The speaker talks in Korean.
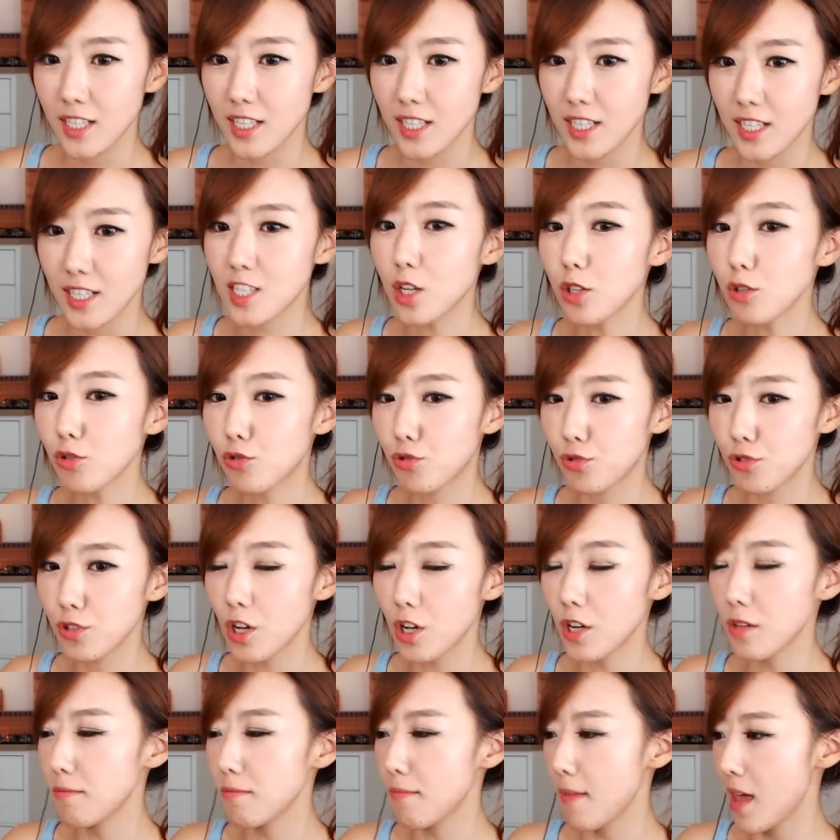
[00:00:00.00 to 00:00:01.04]

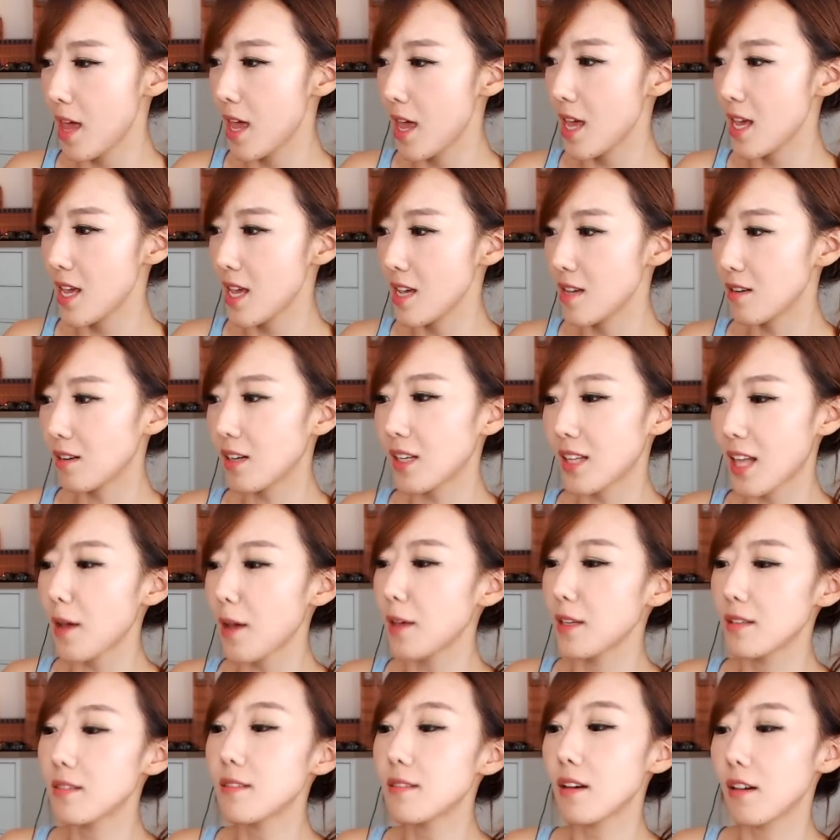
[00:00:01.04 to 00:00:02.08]
2009년 메이 이렇게 다
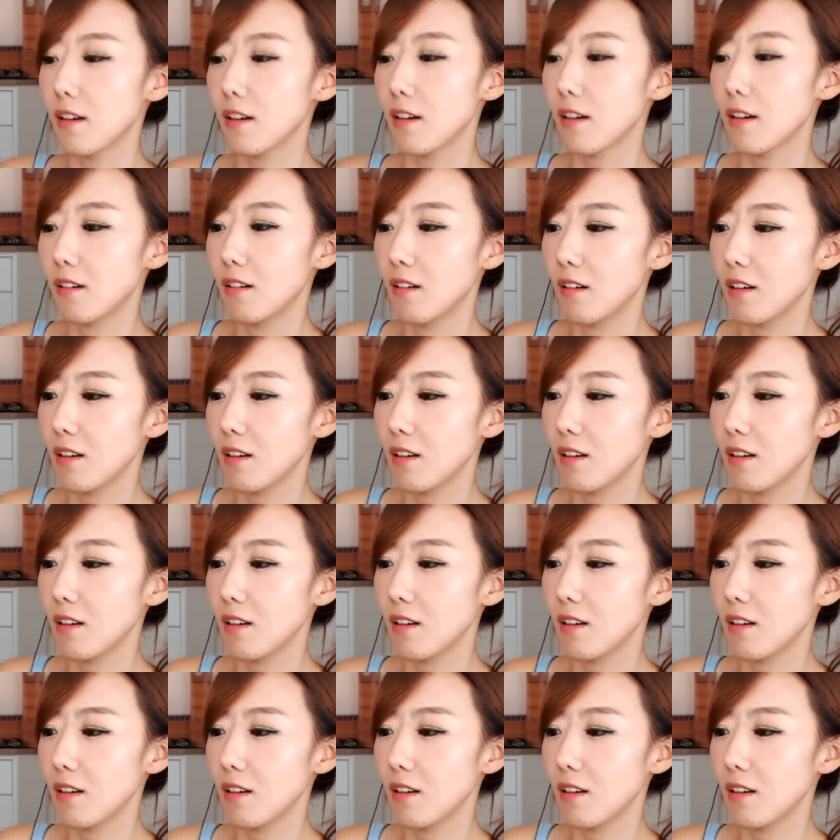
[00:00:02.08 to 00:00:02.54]
있어요.